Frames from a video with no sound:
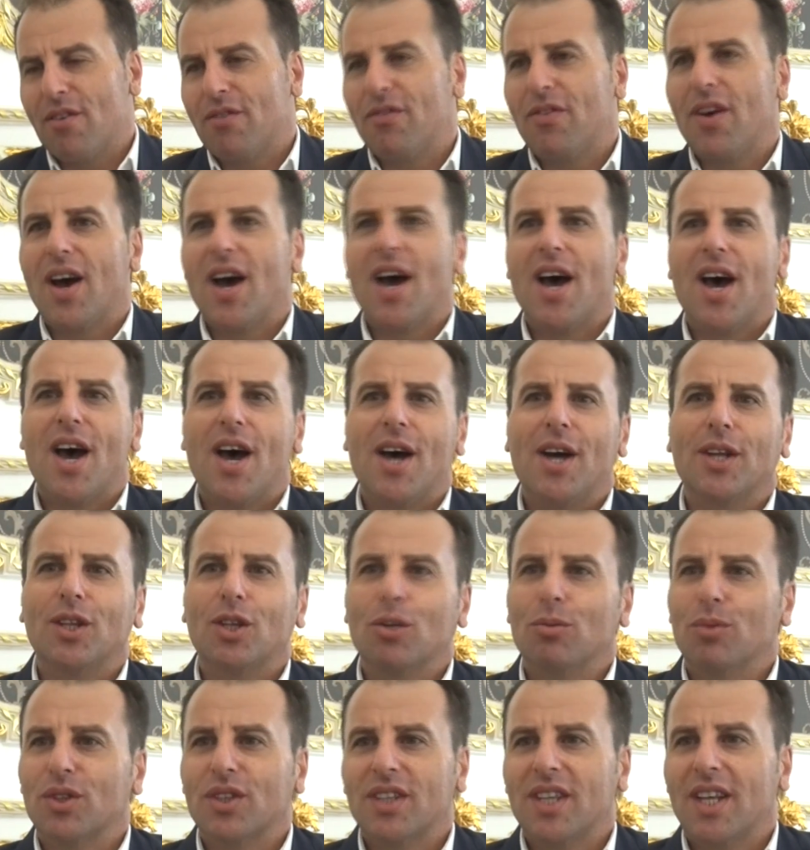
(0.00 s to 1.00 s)

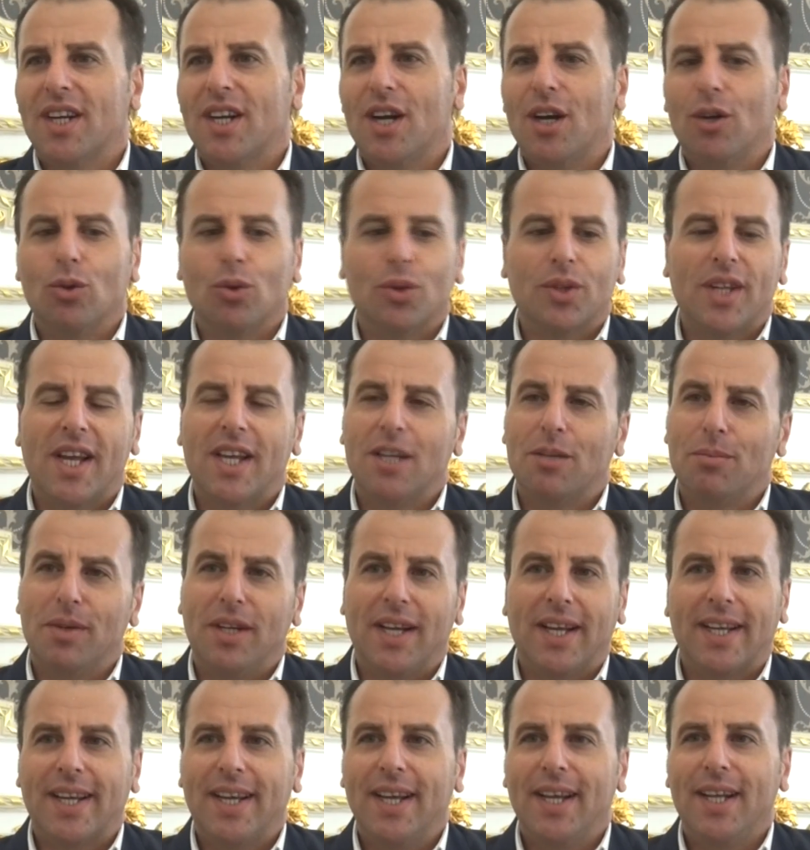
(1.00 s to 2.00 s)
فانت مضطره انه تقدمي
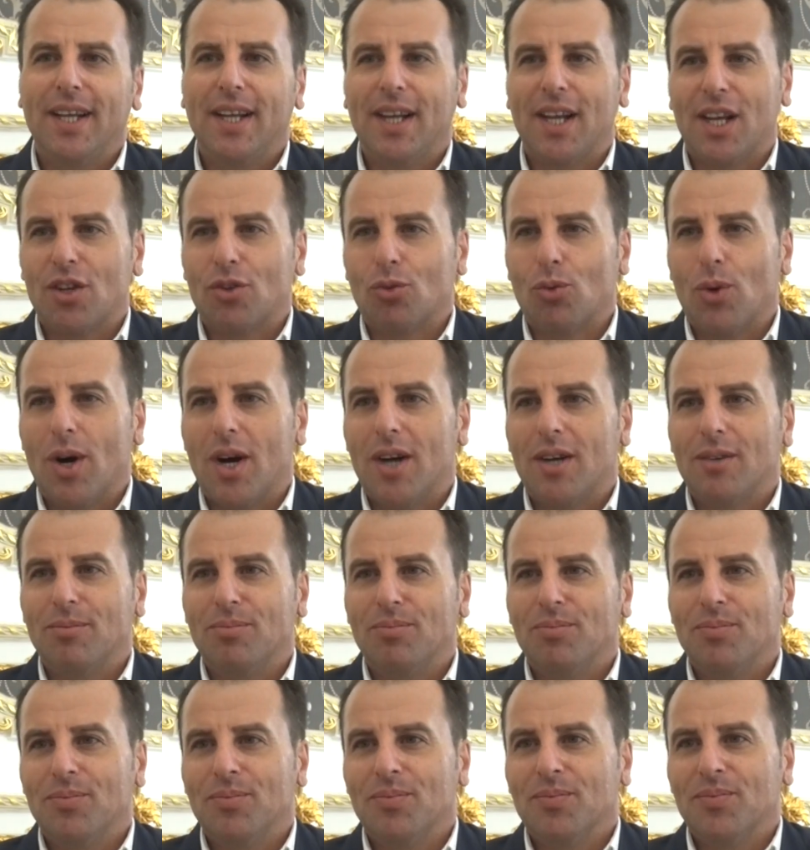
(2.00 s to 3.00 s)
لكل الاذواق
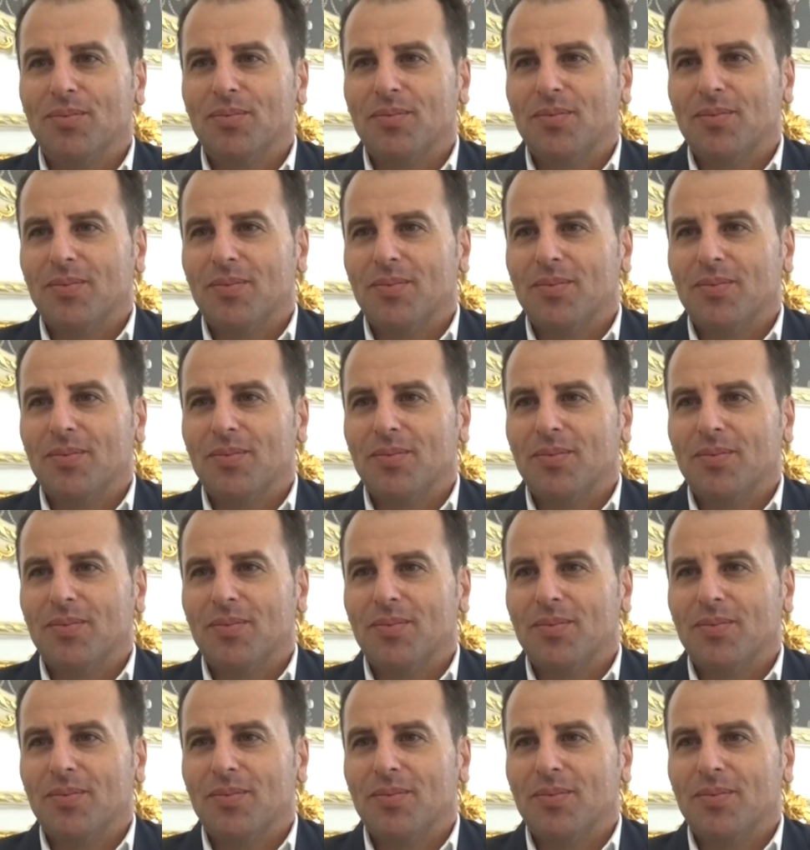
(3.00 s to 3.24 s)
صحيح